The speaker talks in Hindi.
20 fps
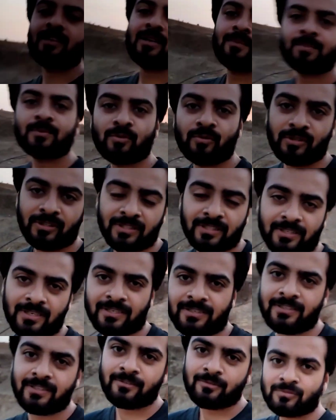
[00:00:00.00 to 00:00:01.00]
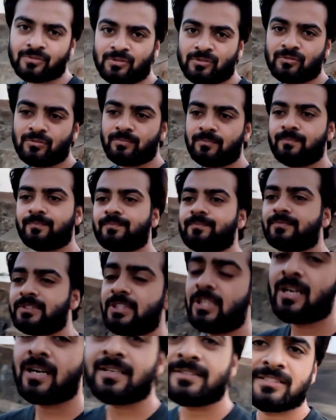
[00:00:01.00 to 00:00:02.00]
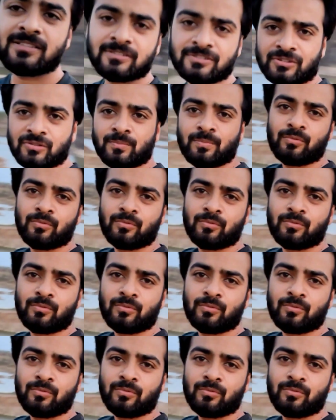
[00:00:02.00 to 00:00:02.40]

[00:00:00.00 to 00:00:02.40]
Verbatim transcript: अगर आपको इधर आना हो तो यहाँ से